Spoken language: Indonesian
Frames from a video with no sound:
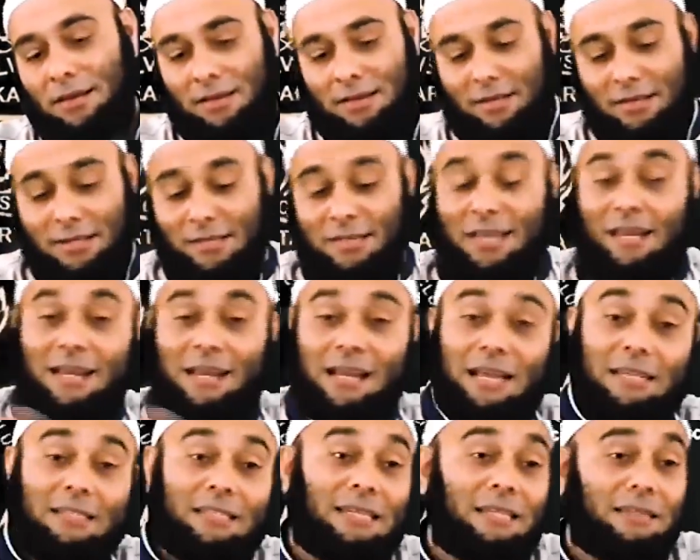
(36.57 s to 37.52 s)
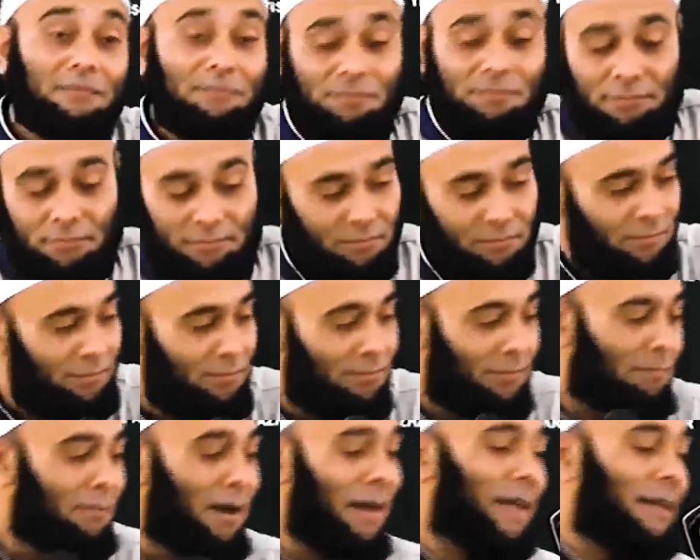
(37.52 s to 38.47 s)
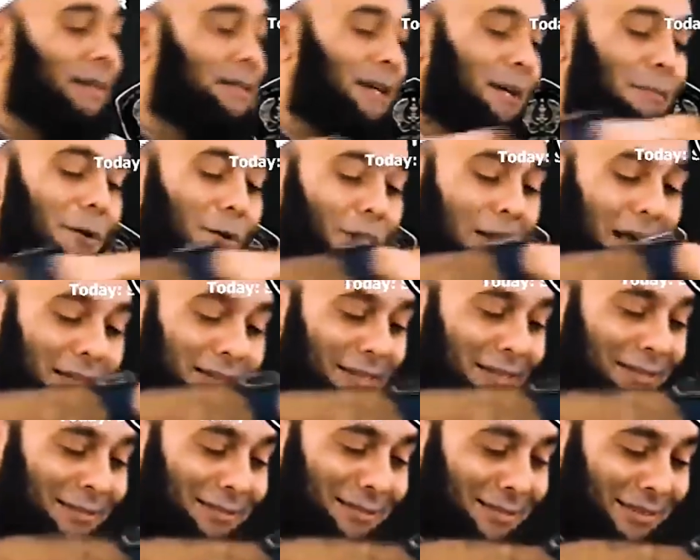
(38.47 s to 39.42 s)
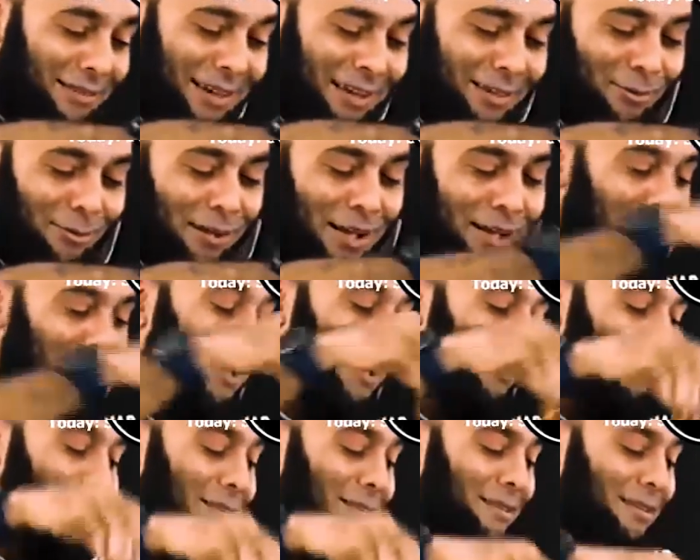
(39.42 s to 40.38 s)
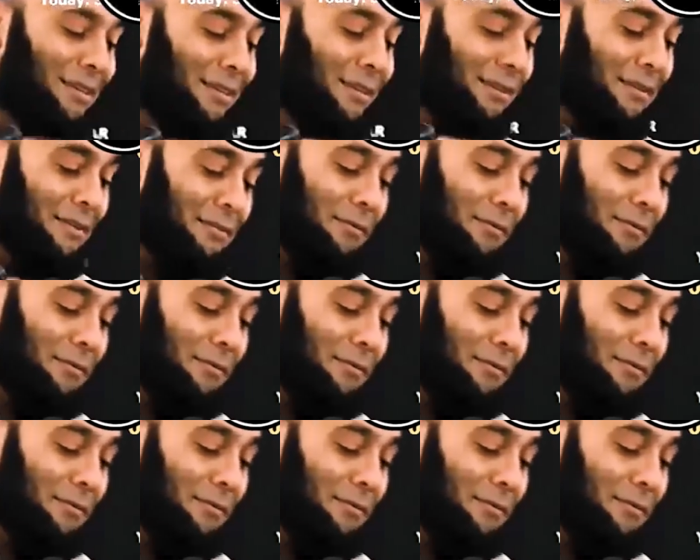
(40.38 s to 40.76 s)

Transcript: Isinya ada nasi. Baik, saya bawa nasi oh, kayak tukang sayur aja ya.